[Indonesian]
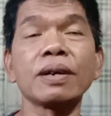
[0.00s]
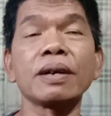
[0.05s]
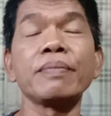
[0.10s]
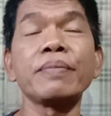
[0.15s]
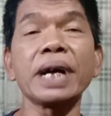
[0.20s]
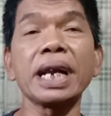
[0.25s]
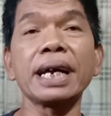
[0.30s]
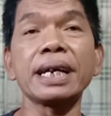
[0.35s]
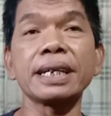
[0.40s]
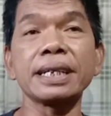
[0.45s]

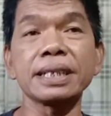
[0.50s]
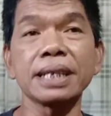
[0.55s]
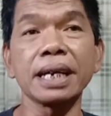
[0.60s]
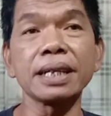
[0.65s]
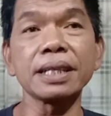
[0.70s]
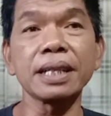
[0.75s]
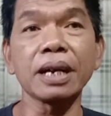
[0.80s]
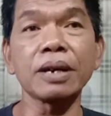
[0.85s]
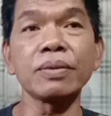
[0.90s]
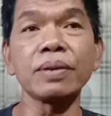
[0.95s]
Kepala desa
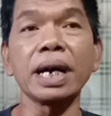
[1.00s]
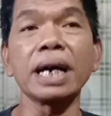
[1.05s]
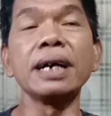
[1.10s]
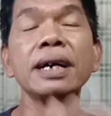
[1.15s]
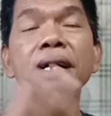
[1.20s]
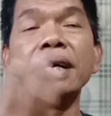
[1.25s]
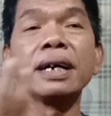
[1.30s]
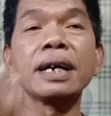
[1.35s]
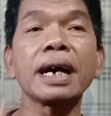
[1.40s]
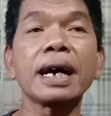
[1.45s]
taruhlah
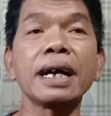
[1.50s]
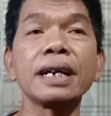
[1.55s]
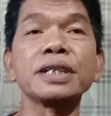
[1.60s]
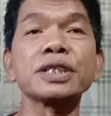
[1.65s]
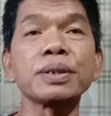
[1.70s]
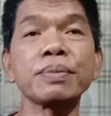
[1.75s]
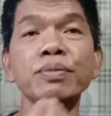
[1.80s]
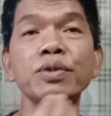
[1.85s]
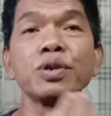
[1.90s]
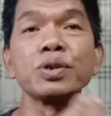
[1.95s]
kali
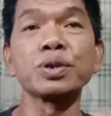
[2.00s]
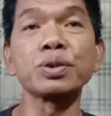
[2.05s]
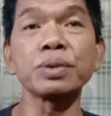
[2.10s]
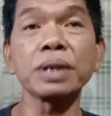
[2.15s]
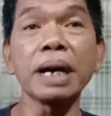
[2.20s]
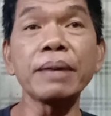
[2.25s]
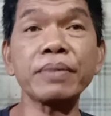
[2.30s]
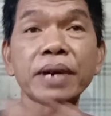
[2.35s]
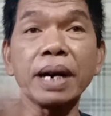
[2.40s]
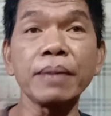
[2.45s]
10
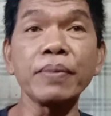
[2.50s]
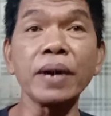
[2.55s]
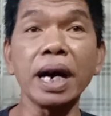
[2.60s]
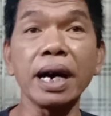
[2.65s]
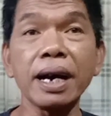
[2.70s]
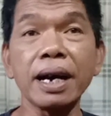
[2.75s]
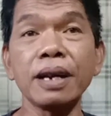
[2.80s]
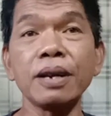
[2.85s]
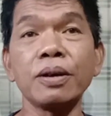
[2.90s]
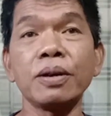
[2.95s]
juta
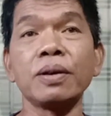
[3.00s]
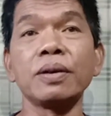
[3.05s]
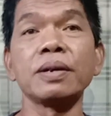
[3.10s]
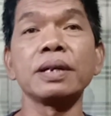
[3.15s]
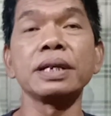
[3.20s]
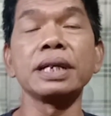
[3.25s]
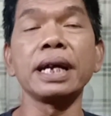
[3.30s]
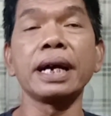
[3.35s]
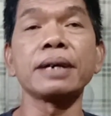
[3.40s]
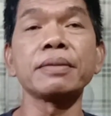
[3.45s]
berapa
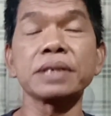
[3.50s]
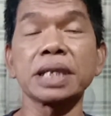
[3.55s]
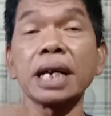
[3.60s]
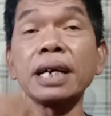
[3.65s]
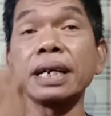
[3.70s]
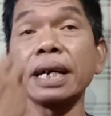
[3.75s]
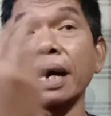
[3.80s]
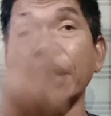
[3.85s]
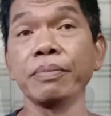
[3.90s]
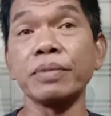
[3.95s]
kalau ya
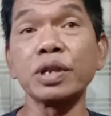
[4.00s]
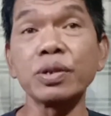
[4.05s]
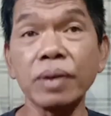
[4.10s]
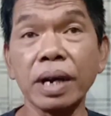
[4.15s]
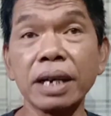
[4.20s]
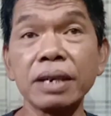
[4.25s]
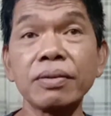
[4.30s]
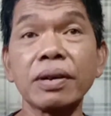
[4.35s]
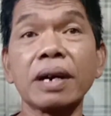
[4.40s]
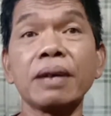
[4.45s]
saya nggak
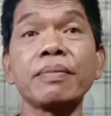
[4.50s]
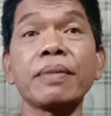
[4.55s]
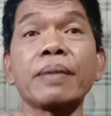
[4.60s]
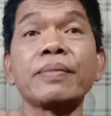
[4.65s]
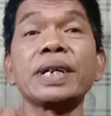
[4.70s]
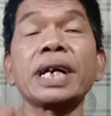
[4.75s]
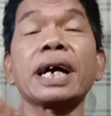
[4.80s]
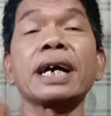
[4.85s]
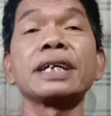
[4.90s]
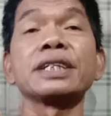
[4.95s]
menduga-duga
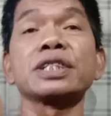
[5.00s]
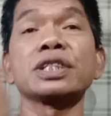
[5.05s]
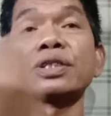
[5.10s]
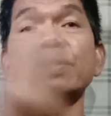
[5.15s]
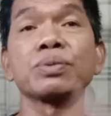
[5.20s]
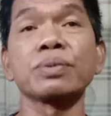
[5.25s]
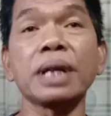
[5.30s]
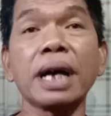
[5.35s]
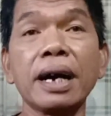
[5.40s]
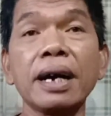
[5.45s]
umpamanya kali
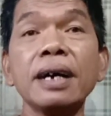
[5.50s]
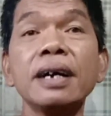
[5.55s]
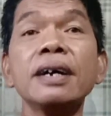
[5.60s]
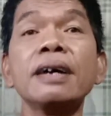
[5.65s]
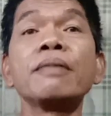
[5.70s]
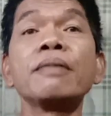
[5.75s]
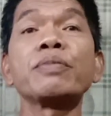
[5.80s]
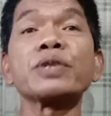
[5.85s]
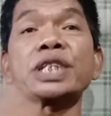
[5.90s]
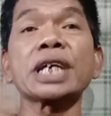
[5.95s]
sejuta
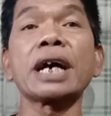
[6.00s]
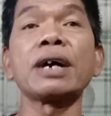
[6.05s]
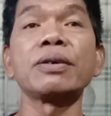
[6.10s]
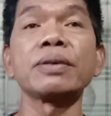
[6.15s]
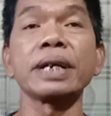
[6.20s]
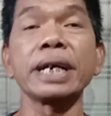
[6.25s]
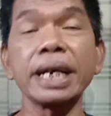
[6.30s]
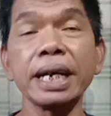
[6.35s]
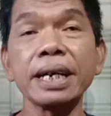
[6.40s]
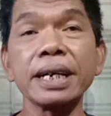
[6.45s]

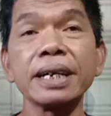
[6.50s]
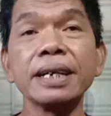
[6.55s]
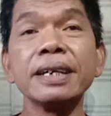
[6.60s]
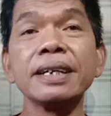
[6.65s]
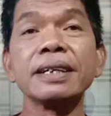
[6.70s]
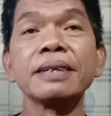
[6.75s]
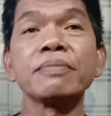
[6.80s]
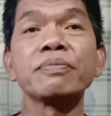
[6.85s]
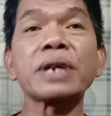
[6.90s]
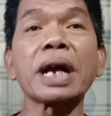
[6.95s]
pesangone
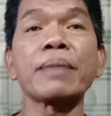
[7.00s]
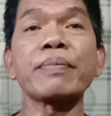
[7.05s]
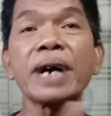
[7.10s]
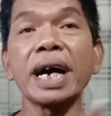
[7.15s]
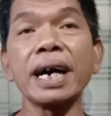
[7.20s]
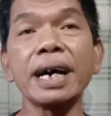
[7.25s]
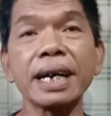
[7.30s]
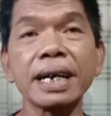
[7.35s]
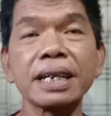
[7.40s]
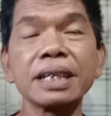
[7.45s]

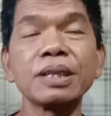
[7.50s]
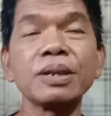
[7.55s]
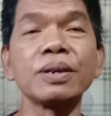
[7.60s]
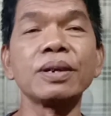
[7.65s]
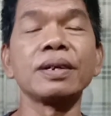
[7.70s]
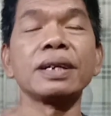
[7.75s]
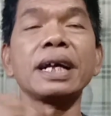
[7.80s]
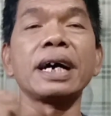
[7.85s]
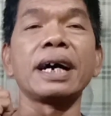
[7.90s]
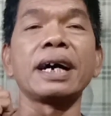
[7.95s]
berapa gitu
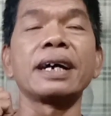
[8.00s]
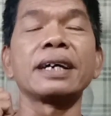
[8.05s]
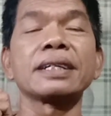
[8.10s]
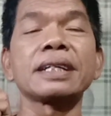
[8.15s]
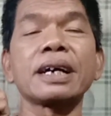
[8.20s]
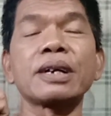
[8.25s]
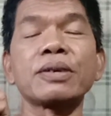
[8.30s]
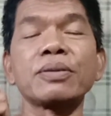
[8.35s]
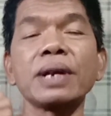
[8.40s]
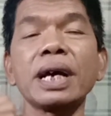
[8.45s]
loh lah
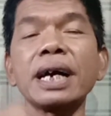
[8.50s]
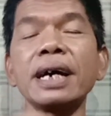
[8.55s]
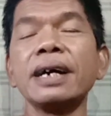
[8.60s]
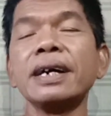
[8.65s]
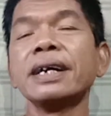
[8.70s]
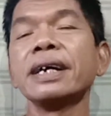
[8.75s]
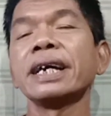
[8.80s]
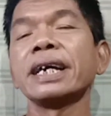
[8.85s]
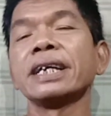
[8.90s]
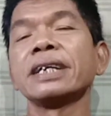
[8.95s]
taruhlah
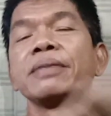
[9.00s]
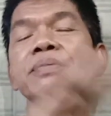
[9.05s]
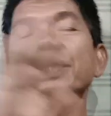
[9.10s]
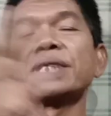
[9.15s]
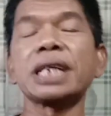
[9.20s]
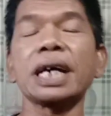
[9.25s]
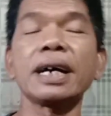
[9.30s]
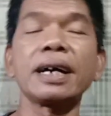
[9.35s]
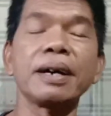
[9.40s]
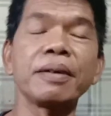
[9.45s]
ini
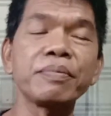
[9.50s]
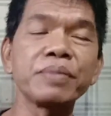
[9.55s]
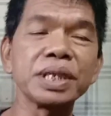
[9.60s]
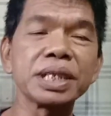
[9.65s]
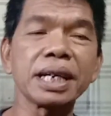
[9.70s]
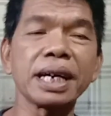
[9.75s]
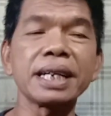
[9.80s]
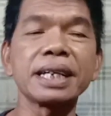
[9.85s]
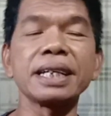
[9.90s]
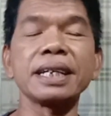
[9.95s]
bisa
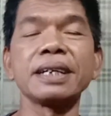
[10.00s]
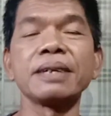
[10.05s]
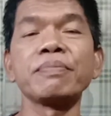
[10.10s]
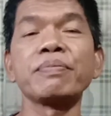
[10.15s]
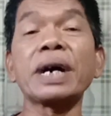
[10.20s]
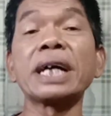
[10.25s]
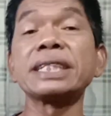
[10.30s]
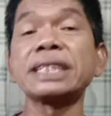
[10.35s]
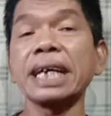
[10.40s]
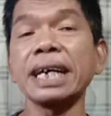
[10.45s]
bisa
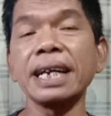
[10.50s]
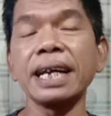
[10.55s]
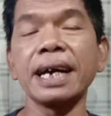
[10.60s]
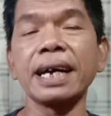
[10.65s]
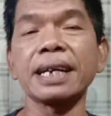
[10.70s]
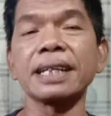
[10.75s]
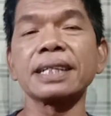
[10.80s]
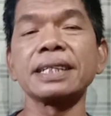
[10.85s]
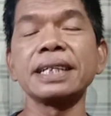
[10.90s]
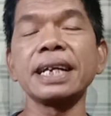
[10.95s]
dibaca
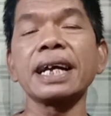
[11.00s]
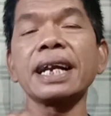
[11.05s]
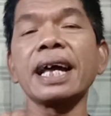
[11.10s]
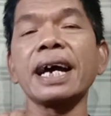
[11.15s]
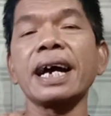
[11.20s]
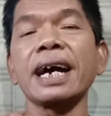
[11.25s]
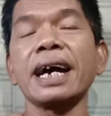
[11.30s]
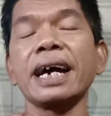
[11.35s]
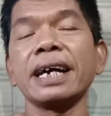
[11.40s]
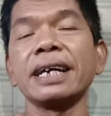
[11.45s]
lah artinya
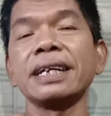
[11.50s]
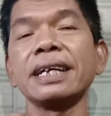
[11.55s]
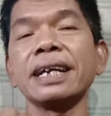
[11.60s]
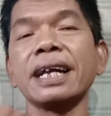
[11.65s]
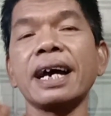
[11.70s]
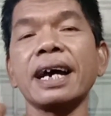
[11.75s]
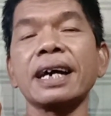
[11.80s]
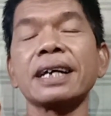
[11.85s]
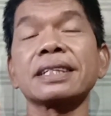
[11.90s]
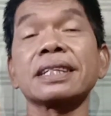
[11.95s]
langkah ini
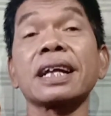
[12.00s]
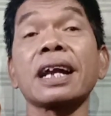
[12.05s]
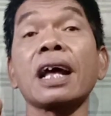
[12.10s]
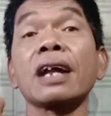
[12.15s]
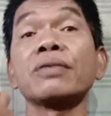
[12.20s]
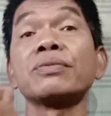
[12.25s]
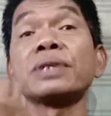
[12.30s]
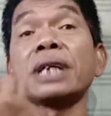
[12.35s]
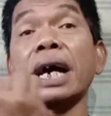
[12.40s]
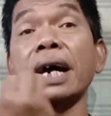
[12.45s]
langkah
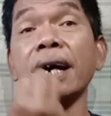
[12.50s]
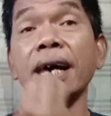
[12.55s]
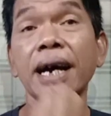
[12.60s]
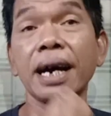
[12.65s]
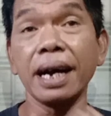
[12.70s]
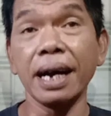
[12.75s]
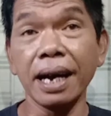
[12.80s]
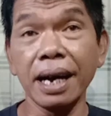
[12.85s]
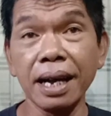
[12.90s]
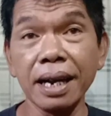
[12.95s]
terlalu
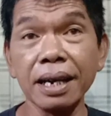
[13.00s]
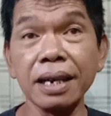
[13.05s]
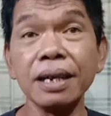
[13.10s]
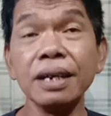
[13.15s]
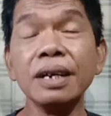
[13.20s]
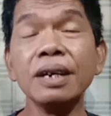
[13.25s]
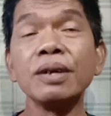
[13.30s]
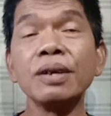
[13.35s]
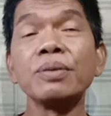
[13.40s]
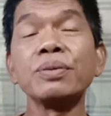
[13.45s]
dangkal
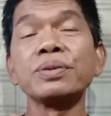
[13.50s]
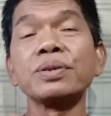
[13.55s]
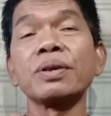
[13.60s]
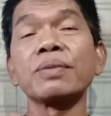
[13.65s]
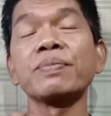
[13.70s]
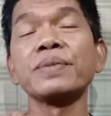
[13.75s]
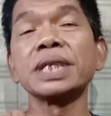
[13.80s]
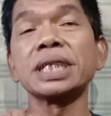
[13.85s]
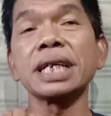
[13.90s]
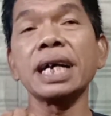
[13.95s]

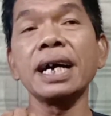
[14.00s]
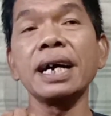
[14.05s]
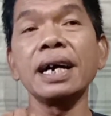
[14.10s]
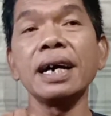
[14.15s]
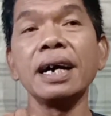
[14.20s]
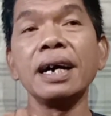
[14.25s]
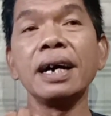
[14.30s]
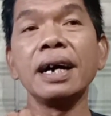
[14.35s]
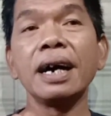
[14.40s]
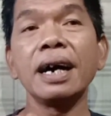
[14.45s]
untuk
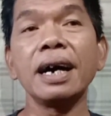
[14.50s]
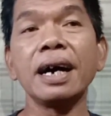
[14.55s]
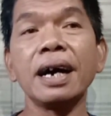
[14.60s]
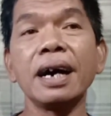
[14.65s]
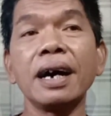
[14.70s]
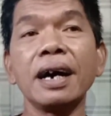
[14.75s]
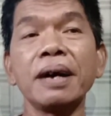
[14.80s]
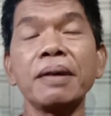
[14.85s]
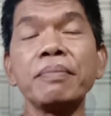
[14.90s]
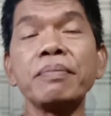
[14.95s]
bisa
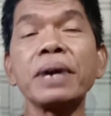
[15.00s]
Eh,